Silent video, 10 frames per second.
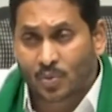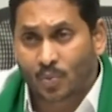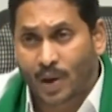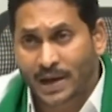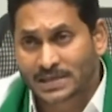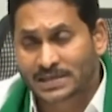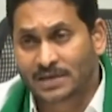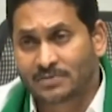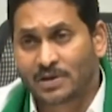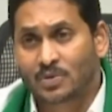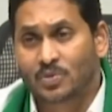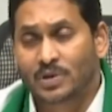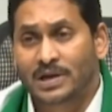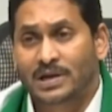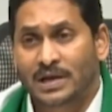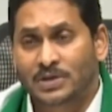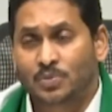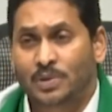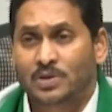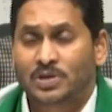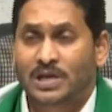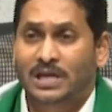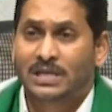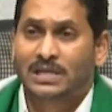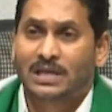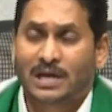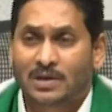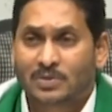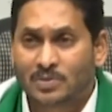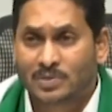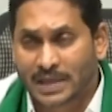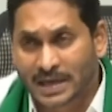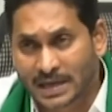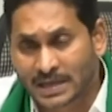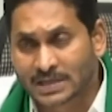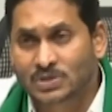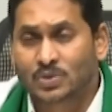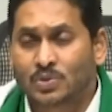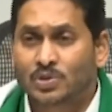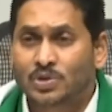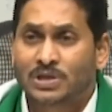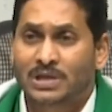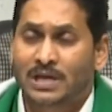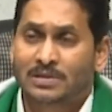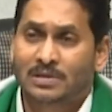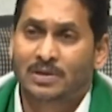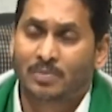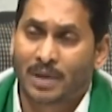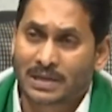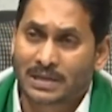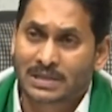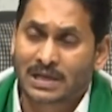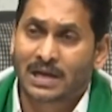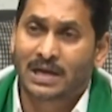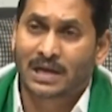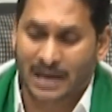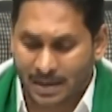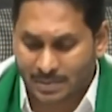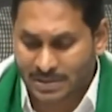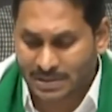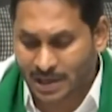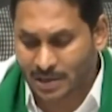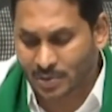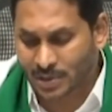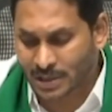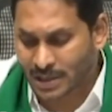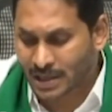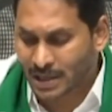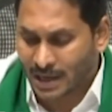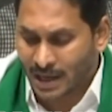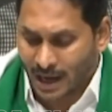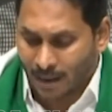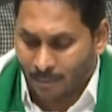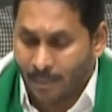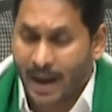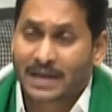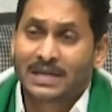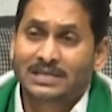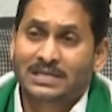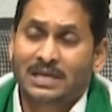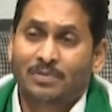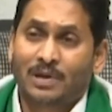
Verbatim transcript: వారి సేవలను కూడా రైతు భరోసా కేంద్రాలకు దగ్గరికి తీసుకొని వచ్చి రైతులకు మరింతగా గ్రామ స్థాయిలోనే బ్యాంకింగ్ సేవలు